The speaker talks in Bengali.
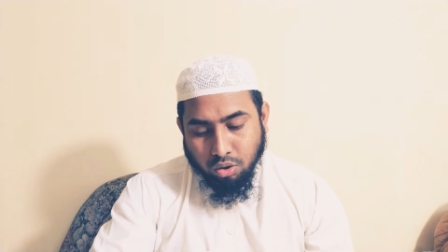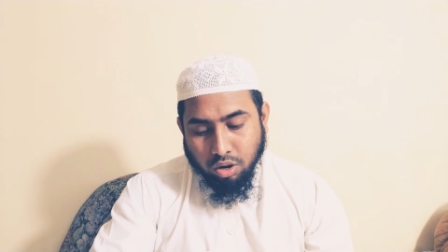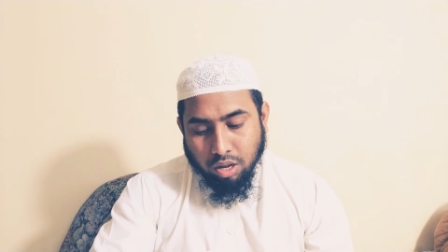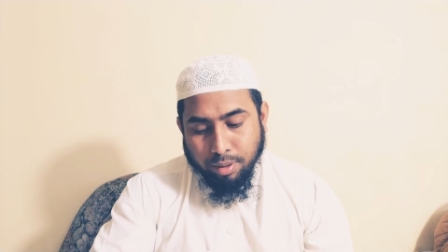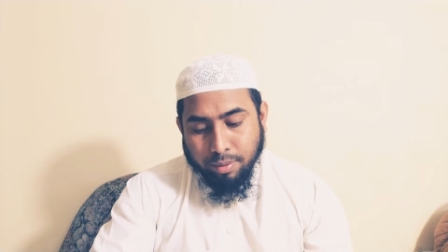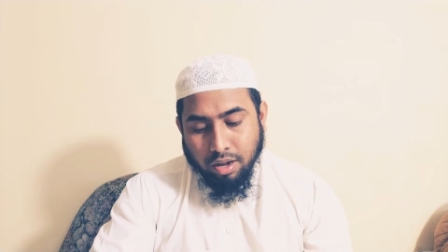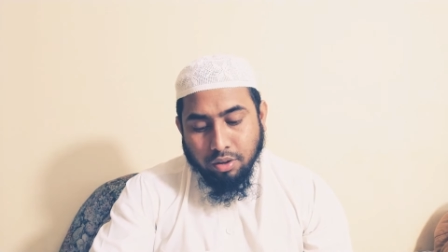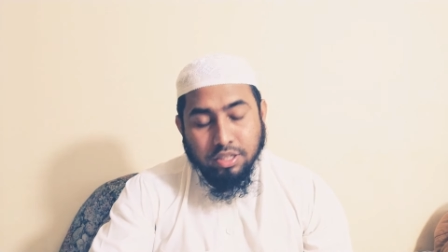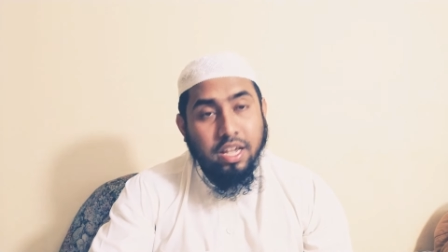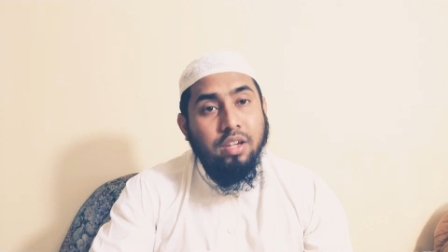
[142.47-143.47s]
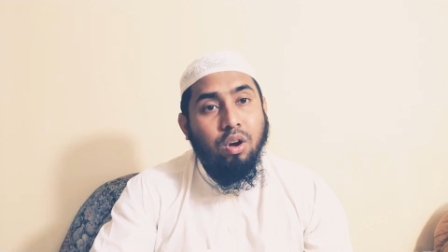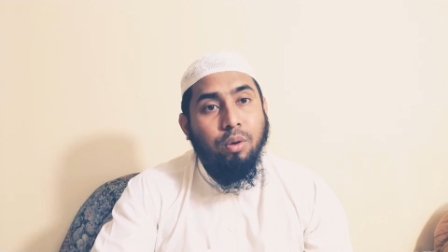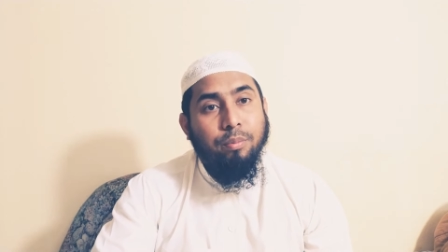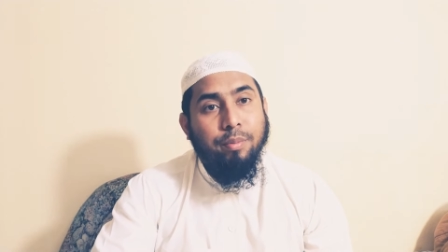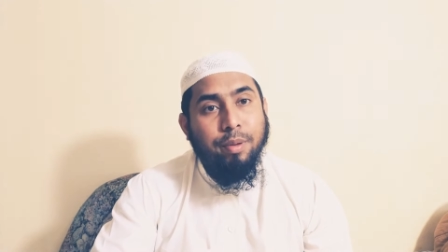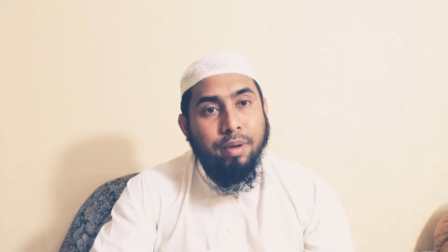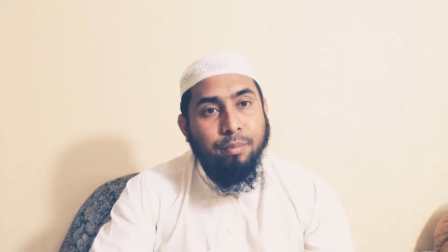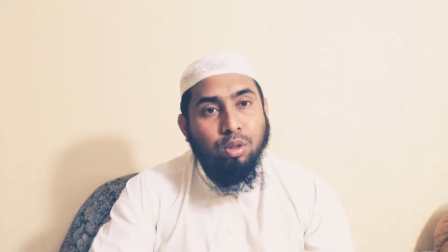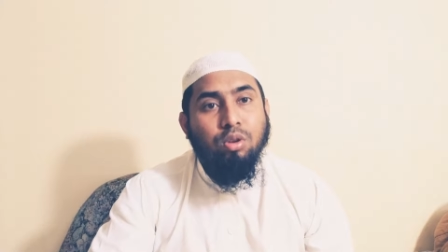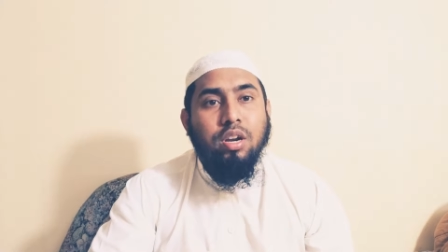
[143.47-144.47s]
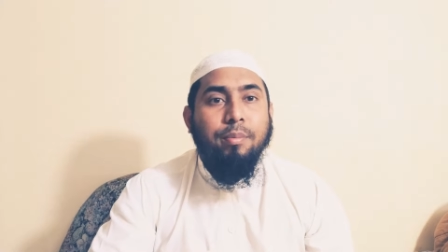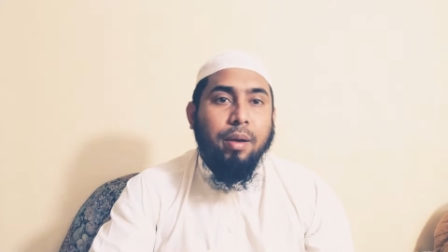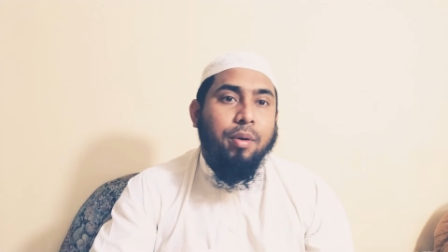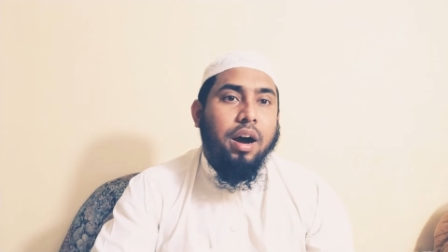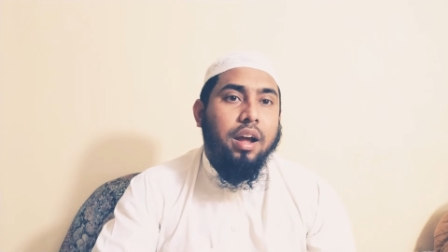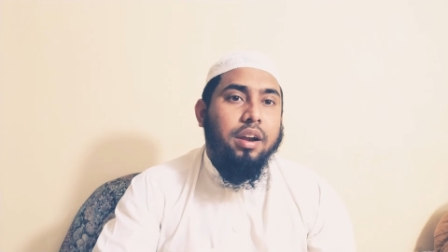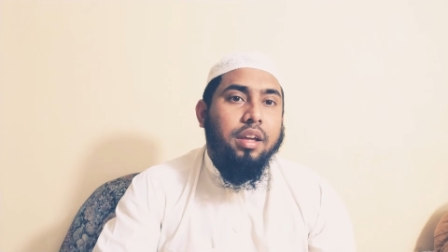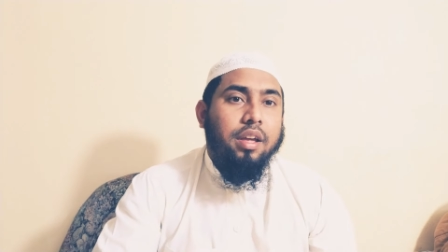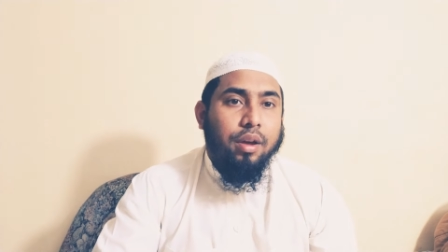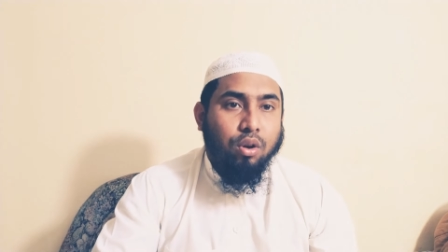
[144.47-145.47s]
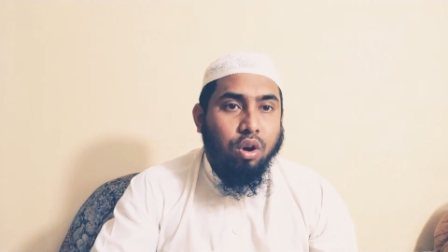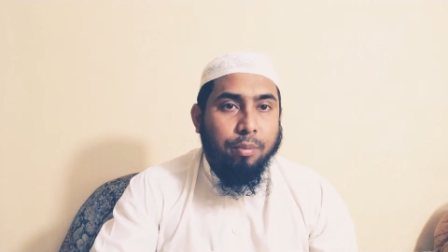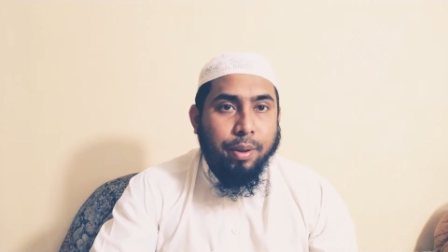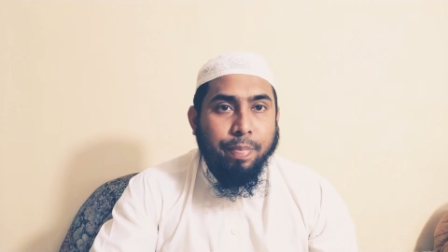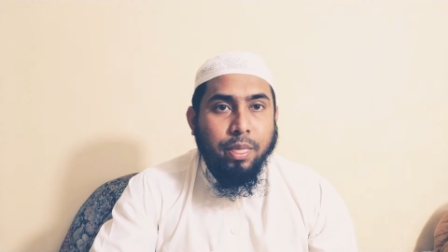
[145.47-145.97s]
করাবে বা সেই বিমানবন্দরটা ব্যবহার করবে